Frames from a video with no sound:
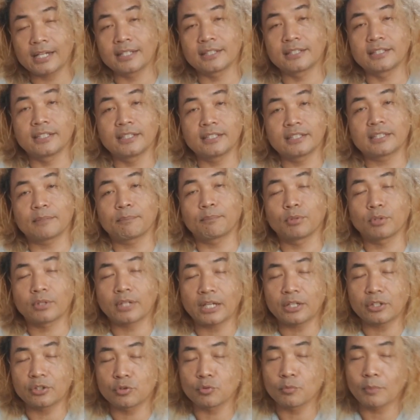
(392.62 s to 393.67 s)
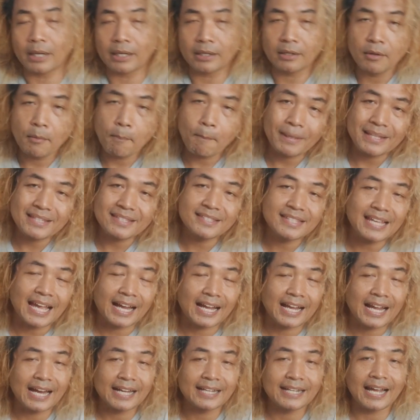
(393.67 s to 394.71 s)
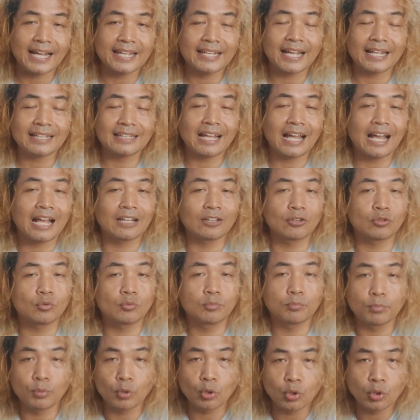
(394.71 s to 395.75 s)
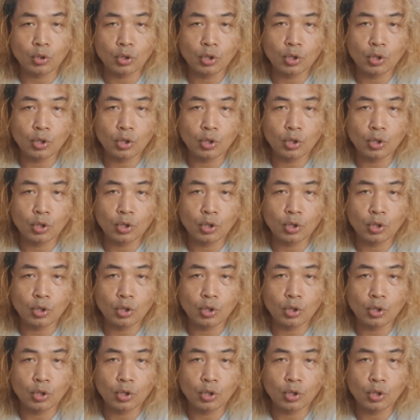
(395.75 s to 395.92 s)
di sini sebutkan cuman menjaga daya tahan tubuh